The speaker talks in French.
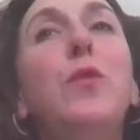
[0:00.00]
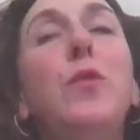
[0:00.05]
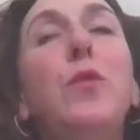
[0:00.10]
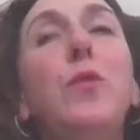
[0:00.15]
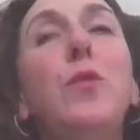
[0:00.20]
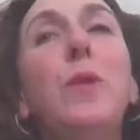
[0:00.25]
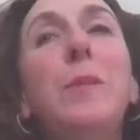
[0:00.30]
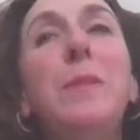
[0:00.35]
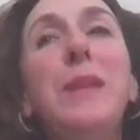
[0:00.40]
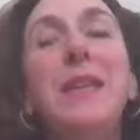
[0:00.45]

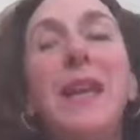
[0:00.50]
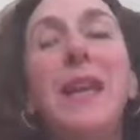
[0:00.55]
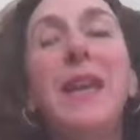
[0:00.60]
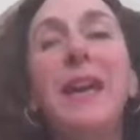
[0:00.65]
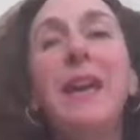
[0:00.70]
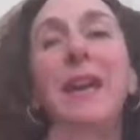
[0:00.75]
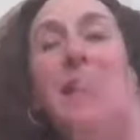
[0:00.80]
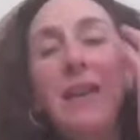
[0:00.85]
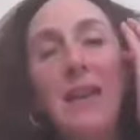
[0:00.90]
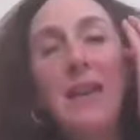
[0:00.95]
ce
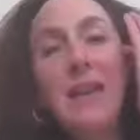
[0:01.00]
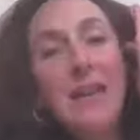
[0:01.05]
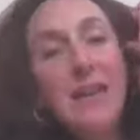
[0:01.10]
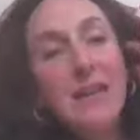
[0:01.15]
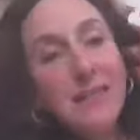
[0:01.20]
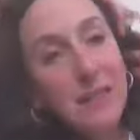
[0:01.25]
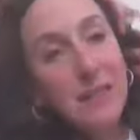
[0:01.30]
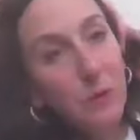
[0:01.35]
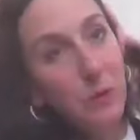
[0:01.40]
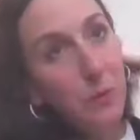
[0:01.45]
webinaire,
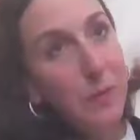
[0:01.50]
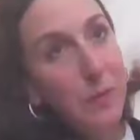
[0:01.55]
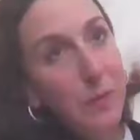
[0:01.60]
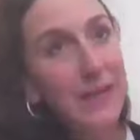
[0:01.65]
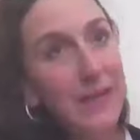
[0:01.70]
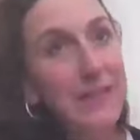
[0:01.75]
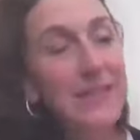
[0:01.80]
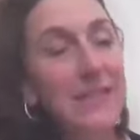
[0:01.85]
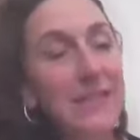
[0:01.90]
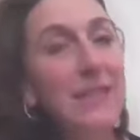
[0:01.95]
c'est de
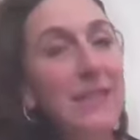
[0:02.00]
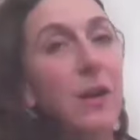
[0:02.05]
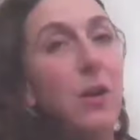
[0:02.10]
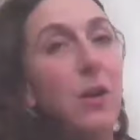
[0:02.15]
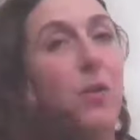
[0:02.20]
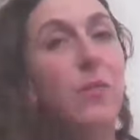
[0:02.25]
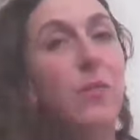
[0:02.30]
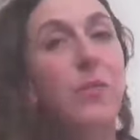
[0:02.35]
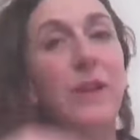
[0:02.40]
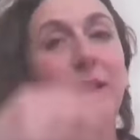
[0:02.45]

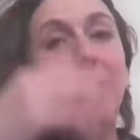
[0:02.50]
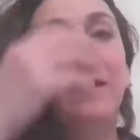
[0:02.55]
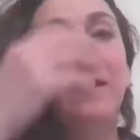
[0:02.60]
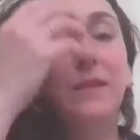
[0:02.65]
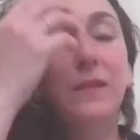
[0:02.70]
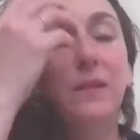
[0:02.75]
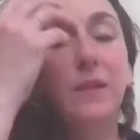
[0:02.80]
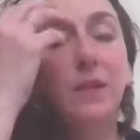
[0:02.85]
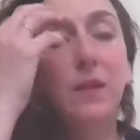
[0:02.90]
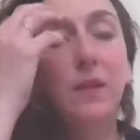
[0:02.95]
partir en fait
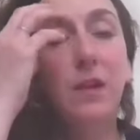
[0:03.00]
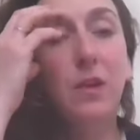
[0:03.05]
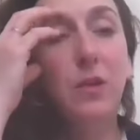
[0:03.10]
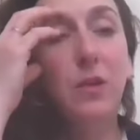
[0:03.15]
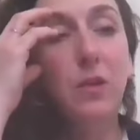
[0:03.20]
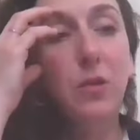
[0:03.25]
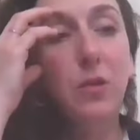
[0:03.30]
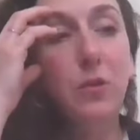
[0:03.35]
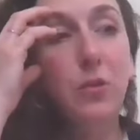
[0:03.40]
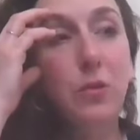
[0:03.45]

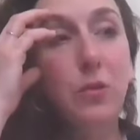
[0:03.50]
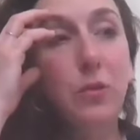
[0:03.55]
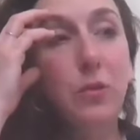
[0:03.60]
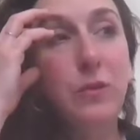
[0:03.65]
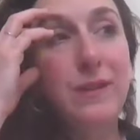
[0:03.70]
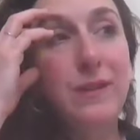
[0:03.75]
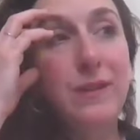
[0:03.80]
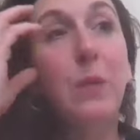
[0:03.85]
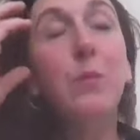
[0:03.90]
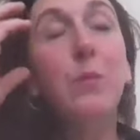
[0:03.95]

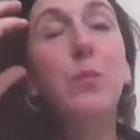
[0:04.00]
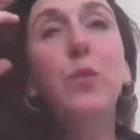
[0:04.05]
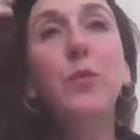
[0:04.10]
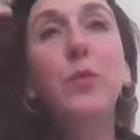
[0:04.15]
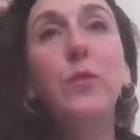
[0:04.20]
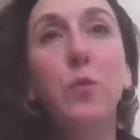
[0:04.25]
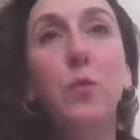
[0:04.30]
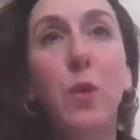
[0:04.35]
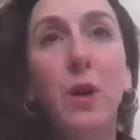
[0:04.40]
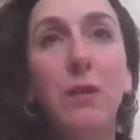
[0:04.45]
d'un
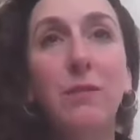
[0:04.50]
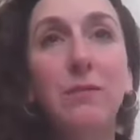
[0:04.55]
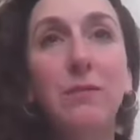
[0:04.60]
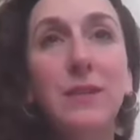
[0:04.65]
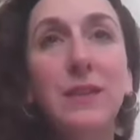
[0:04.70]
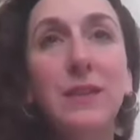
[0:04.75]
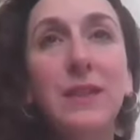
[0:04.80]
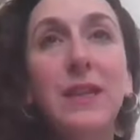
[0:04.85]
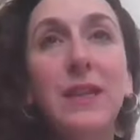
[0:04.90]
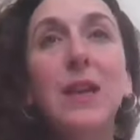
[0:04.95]
besoin
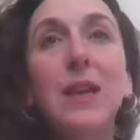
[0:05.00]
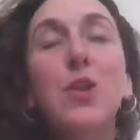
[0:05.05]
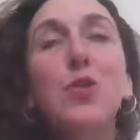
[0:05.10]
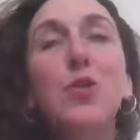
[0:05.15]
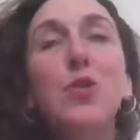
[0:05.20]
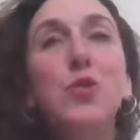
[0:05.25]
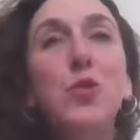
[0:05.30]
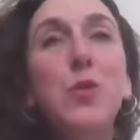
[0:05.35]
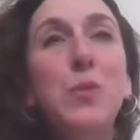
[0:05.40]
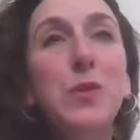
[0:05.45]

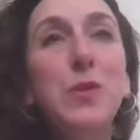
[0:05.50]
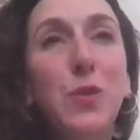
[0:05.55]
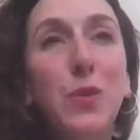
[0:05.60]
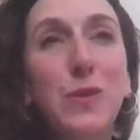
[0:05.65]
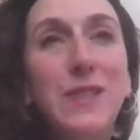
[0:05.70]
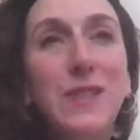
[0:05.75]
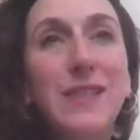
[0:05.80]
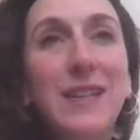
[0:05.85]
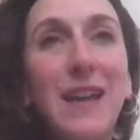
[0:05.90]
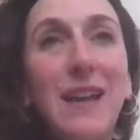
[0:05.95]

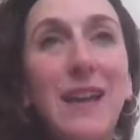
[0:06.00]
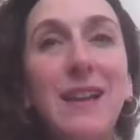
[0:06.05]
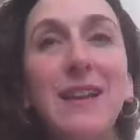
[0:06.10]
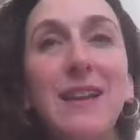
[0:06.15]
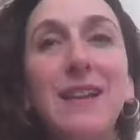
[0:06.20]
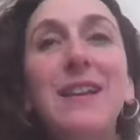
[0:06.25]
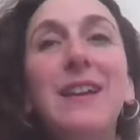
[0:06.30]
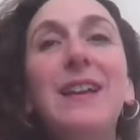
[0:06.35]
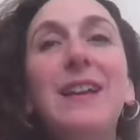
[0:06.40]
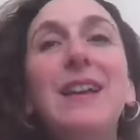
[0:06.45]

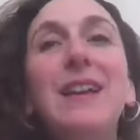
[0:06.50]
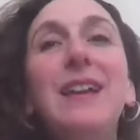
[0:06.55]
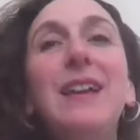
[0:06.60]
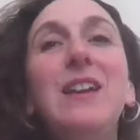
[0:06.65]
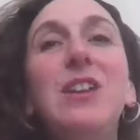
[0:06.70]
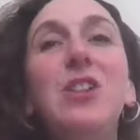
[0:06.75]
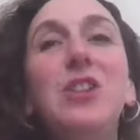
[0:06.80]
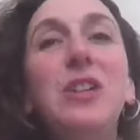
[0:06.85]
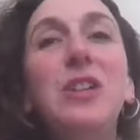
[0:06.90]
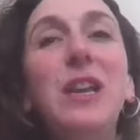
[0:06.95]
substantiel
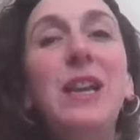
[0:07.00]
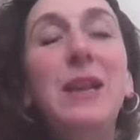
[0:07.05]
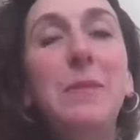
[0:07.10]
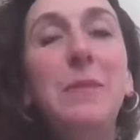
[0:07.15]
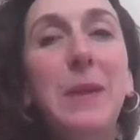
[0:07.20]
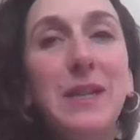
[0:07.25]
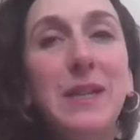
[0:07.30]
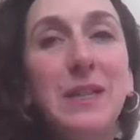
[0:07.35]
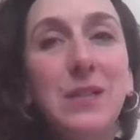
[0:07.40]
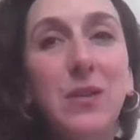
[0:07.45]
chez
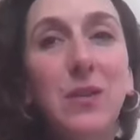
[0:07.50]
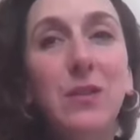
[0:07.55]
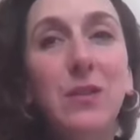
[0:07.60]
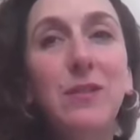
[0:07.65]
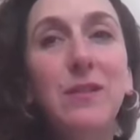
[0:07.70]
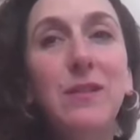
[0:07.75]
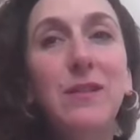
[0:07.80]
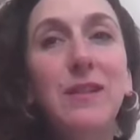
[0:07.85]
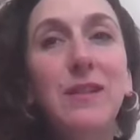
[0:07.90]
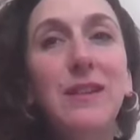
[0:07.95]
les
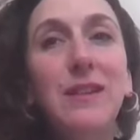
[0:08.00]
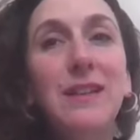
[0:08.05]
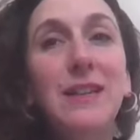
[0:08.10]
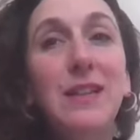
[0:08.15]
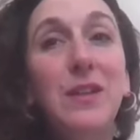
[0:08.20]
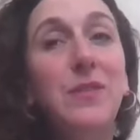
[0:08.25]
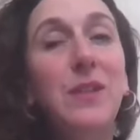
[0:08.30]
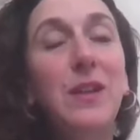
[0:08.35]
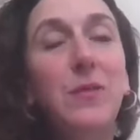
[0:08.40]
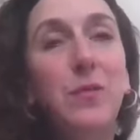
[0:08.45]
personnes
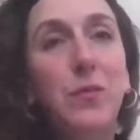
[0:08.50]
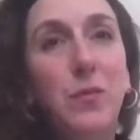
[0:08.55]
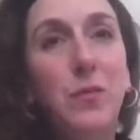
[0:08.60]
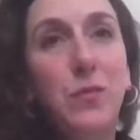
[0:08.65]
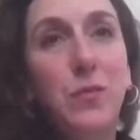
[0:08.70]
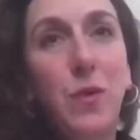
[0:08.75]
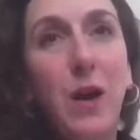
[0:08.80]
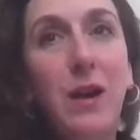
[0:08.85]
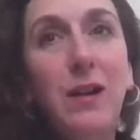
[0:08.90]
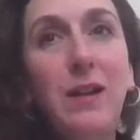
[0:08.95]
qui viennent
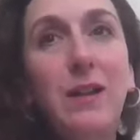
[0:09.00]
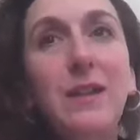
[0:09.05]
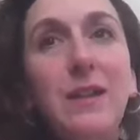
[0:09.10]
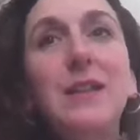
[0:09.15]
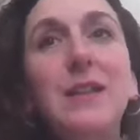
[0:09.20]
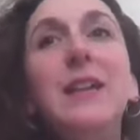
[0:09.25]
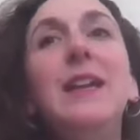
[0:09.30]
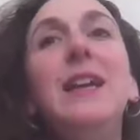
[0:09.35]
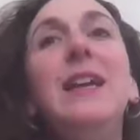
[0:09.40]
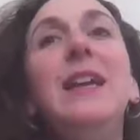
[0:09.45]
vous voir
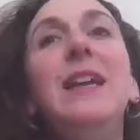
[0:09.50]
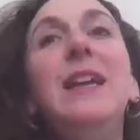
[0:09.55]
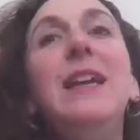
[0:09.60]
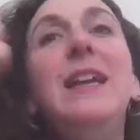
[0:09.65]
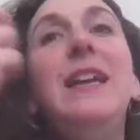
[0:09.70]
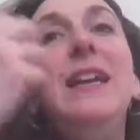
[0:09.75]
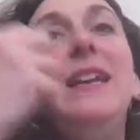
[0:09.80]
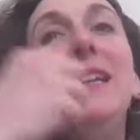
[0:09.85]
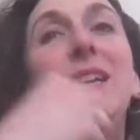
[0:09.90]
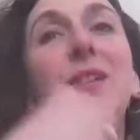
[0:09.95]

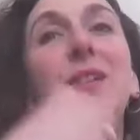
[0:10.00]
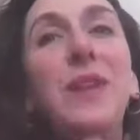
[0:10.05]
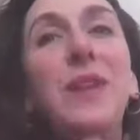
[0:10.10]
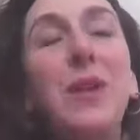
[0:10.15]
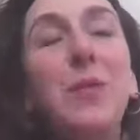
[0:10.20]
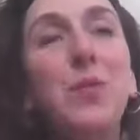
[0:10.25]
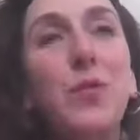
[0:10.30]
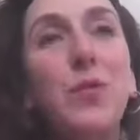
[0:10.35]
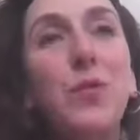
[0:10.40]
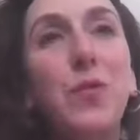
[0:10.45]
et qui
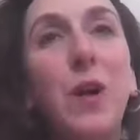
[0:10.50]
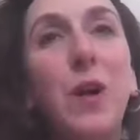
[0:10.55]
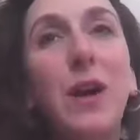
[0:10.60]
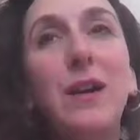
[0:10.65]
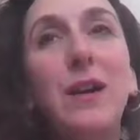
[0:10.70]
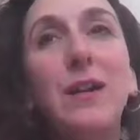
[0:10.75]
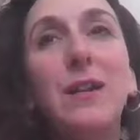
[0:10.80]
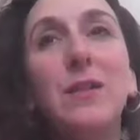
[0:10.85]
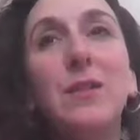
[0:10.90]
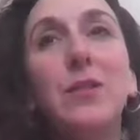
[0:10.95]
viennent me
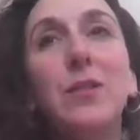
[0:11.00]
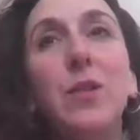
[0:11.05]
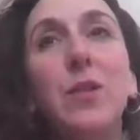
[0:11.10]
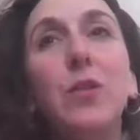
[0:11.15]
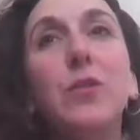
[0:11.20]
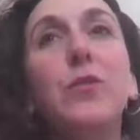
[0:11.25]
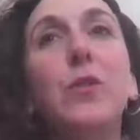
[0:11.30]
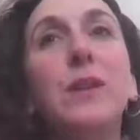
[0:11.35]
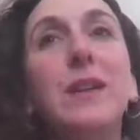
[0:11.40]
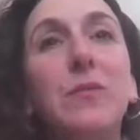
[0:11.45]
voir euh,
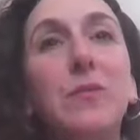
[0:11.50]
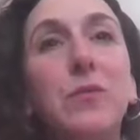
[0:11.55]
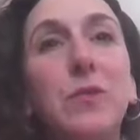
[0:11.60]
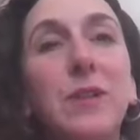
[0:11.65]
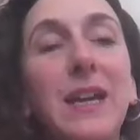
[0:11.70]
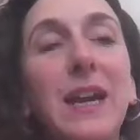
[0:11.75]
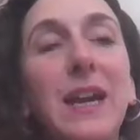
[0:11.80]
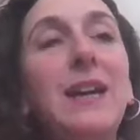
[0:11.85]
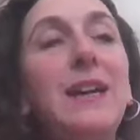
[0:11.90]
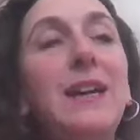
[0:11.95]
en tant
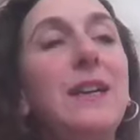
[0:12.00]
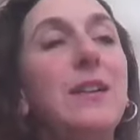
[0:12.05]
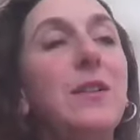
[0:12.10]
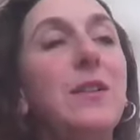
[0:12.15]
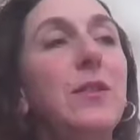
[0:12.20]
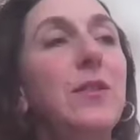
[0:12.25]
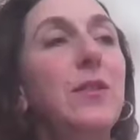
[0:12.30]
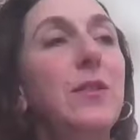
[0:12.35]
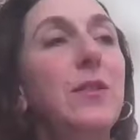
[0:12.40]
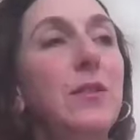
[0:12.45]
qu'avocat
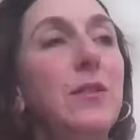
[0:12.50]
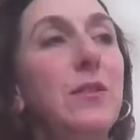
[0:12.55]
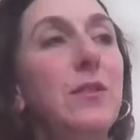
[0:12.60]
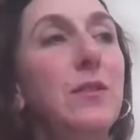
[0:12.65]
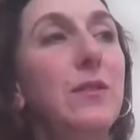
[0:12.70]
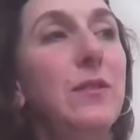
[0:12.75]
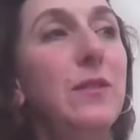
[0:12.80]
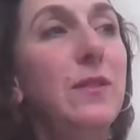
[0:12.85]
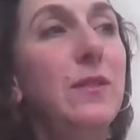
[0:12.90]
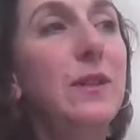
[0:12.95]
euh,
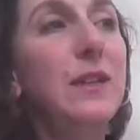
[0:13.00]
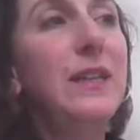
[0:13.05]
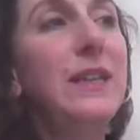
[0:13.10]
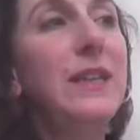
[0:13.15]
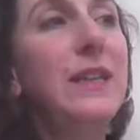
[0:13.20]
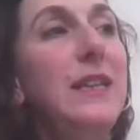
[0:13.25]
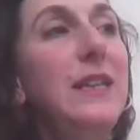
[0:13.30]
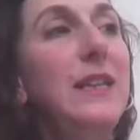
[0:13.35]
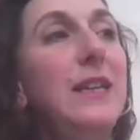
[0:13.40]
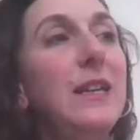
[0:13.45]

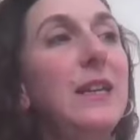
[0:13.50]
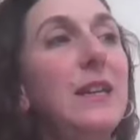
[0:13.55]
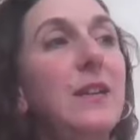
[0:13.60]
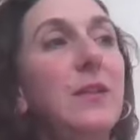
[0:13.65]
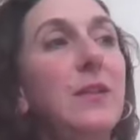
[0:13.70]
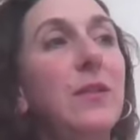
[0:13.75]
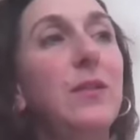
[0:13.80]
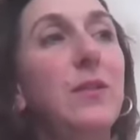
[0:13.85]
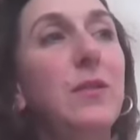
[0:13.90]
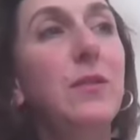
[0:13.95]
qui
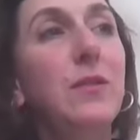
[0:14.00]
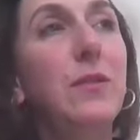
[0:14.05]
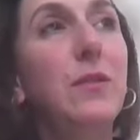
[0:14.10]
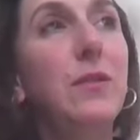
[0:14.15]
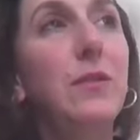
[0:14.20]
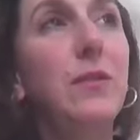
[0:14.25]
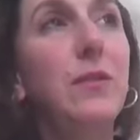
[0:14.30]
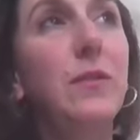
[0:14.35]
euh,